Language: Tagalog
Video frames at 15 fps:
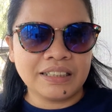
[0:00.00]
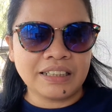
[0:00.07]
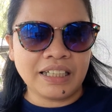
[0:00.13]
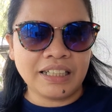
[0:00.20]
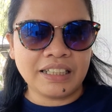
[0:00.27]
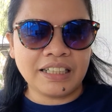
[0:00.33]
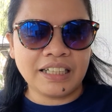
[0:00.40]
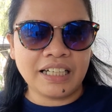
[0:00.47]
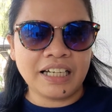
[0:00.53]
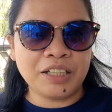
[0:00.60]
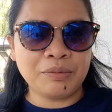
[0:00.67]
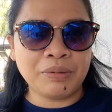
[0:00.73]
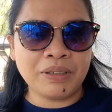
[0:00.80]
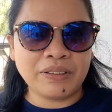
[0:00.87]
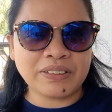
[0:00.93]
Ay kay
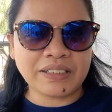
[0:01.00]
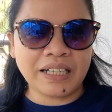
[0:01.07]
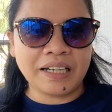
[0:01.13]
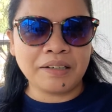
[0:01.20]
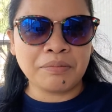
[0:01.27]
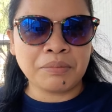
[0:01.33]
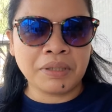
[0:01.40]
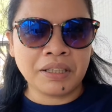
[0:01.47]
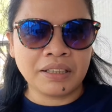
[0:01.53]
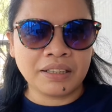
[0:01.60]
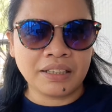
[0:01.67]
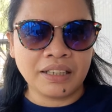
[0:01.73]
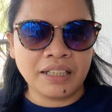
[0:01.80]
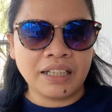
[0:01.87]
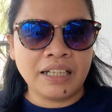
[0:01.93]
halubili sa amin.
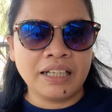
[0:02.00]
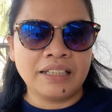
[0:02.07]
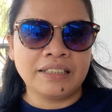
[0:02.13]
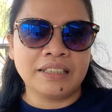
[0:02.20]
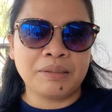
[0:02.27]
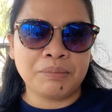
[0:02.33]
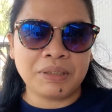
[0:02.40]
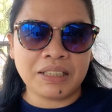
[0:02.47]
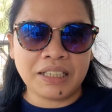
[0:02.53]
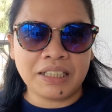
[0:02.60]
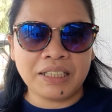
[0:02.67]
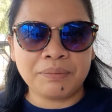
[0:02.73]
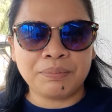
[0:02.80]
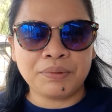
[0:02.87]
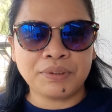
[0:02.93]
Namatay
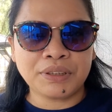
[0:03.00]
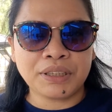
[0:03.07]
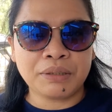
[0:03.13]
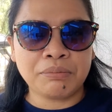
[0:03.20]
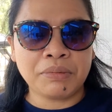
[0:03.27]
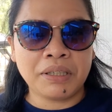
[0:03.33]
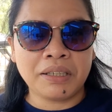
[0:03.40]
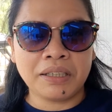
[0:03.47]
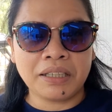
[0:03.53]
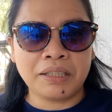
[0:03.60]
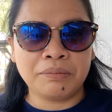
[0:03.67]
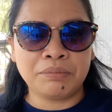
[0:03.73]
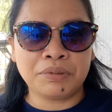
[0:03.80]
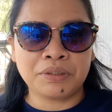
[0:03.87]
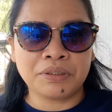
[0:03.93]
na po siya mga
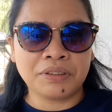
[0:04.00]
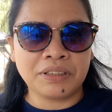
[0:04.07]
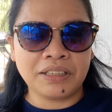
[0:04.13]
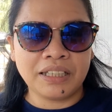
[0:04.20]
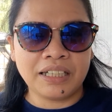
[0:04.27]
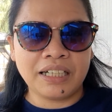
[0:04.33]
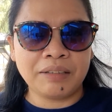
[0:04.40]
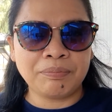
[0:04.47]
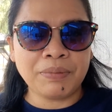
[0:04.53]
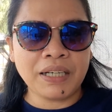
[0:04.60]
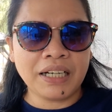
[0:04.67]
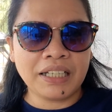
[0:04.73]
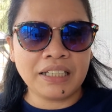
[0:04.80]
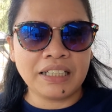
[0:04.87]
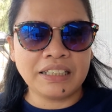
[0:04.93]
abroad. Ang
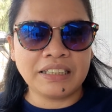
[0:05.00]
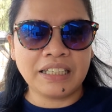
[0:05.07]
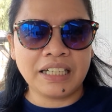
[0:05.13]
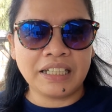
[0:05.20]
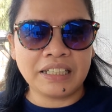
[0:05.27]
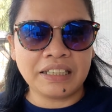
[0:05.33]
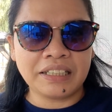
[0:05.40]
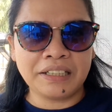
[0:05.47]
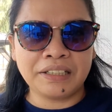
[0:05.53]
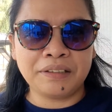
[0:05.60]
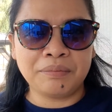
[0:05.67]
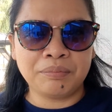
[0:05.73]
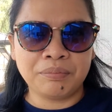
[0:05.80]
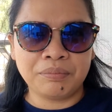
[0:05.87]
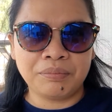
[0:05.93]
pangalan niya ay
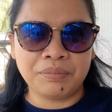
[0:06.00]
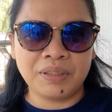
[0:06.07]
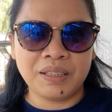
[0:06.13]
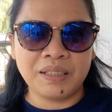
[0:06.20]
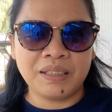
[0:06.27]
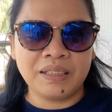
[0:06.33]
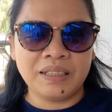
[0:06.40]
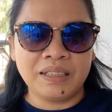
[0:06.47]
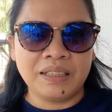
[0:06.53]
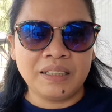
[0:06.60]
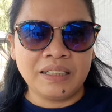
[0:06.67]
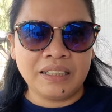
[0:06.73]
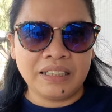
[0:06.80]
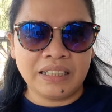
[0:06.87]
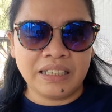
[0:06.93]
Kim.
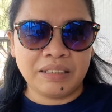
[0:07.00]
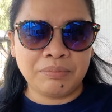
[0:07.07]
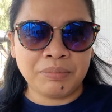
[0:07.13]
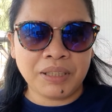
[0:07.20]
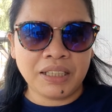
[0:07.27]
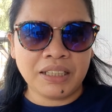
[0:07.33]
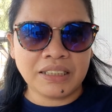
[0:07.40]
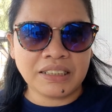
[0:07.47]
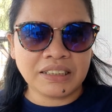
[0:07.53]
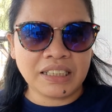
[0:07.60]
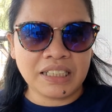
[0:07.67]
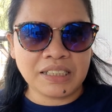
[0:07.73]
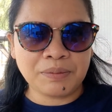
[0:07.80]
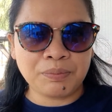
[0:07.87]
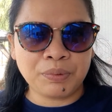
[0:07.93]
Yan, may
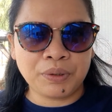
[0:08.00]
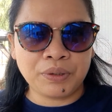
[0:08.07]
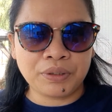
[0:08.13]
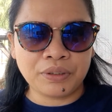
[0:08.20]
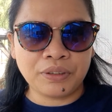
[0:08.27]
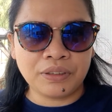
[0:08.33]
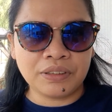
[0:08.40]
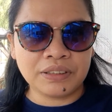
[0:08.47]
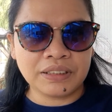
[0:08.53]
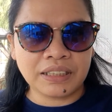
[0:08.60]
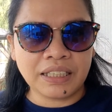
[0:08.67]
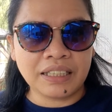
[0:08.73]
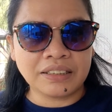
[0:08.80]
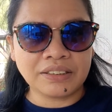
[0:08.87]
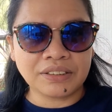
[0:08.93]
stage 4 colon
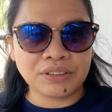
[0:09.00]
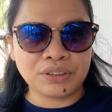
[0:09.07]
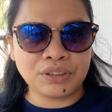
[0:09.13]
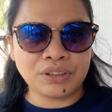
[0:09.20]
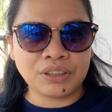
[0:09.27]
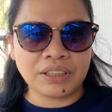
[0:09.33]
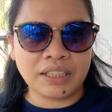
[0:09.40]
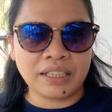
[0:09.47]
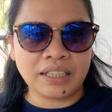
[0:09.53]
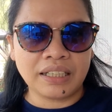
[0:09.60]
cancer siya.